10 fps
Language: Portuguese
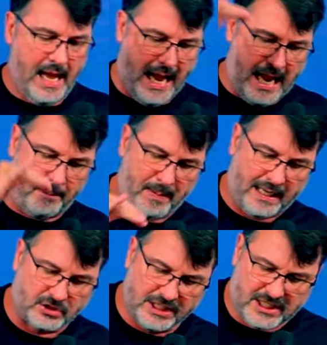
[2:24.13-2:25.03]
a
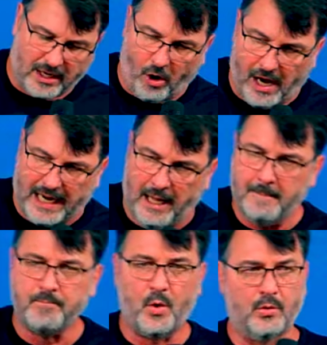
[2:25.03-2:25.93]
partir de agora,
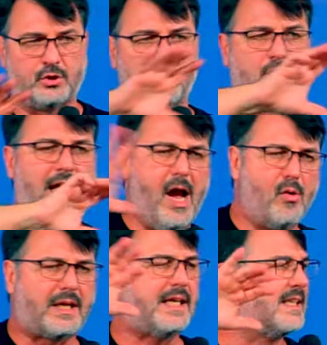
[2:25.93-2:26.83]
o
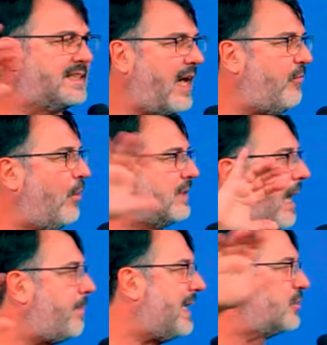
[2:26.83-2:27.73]
judeu que quiser
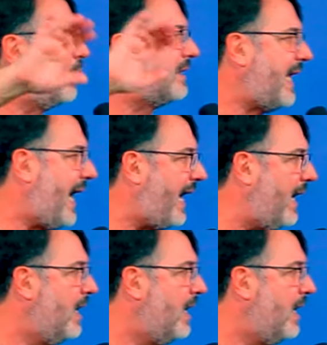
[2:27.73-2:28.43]
voltar para a sua terra,